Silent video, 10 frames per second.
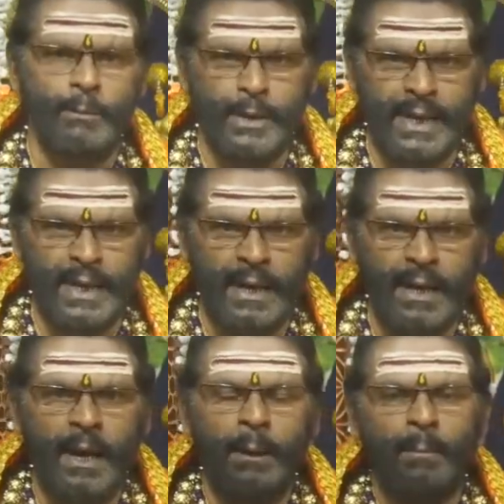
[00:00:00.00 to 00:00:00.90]
நம்முடைய
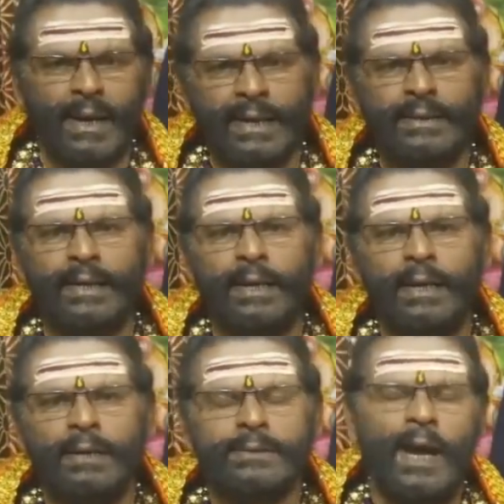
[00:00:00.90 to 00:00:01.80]
மறைந்த
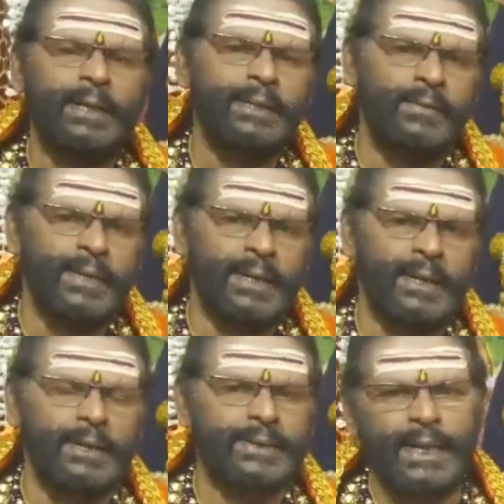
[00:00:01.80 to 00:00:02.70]
தாய்
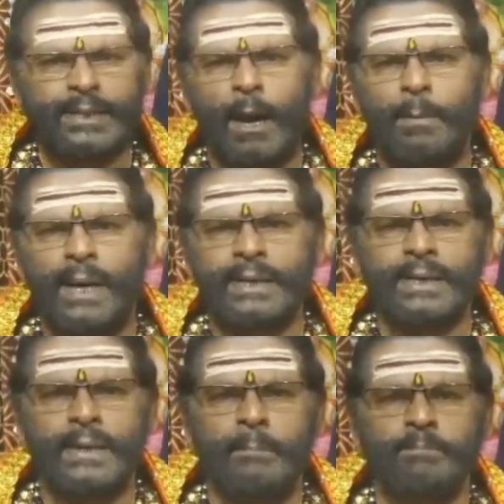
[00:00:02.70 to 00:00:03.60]
தந்தையர்கள் தாத்தா
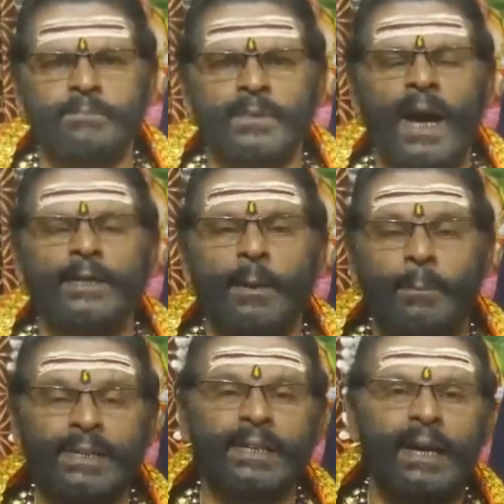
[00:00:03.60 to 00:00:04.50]
பாட்டி அந்த
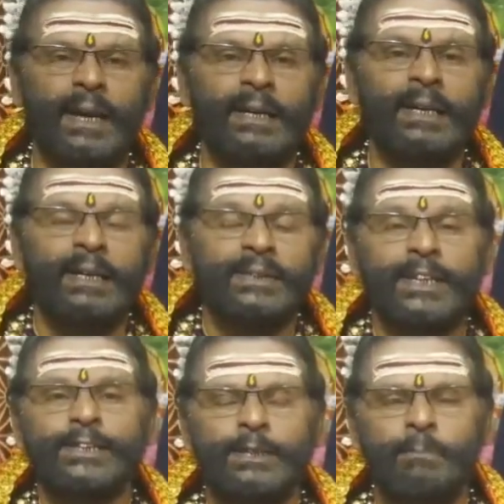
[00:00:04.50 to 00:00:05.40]
பிதர்களை
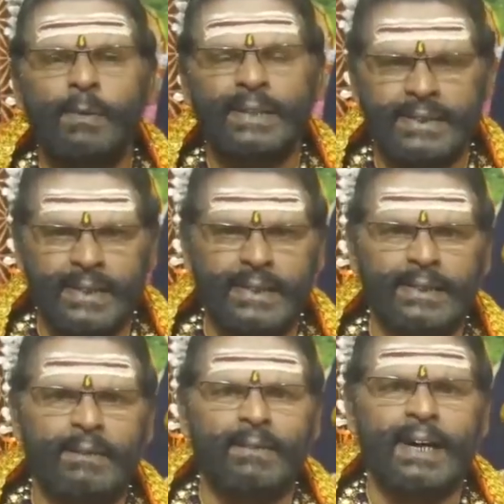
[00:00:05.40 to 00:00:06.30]

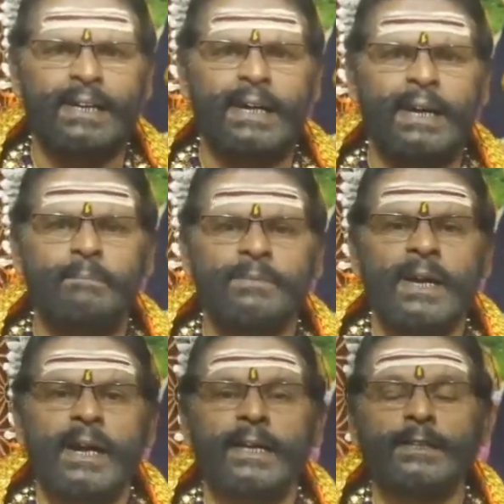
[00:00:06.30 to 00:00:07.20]
திருப்திப்படுத்துகின்ற வகையிலே
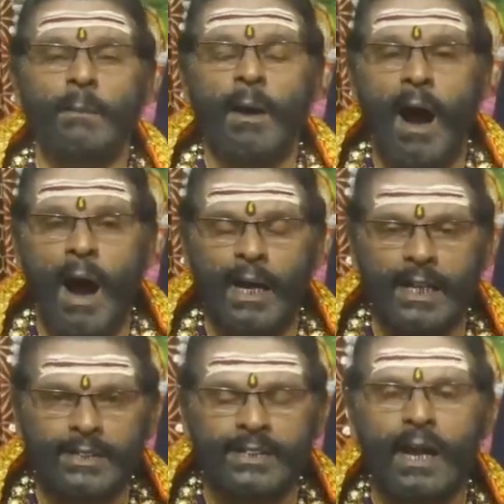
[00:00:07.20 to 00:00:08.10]
இந்த
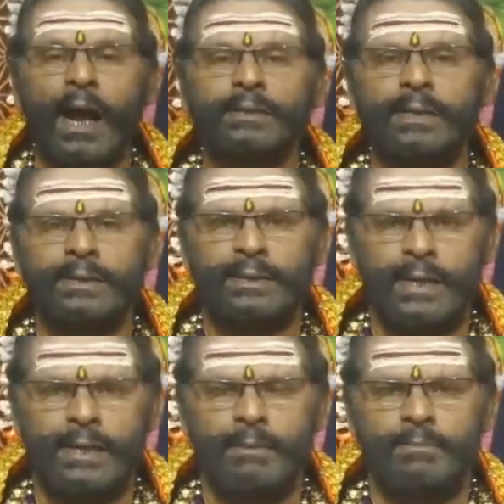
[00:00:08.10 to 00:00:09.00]
மகாலய
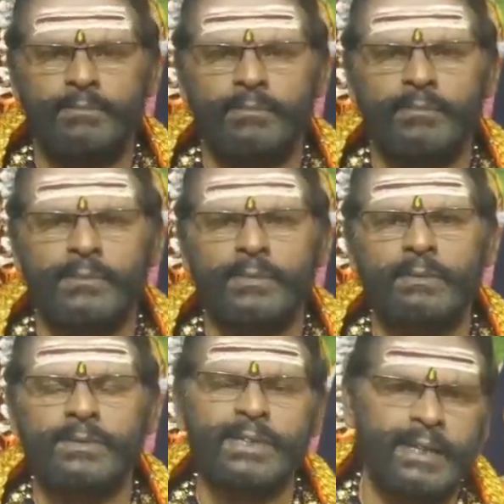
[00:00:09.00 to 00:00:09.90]
சிரார்த்தத்தை
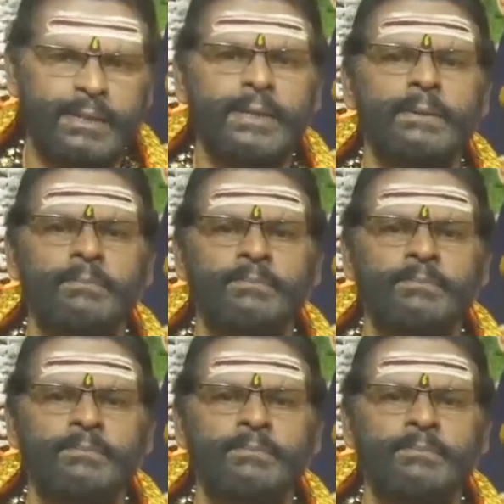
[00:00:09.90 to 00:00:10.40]
செய்து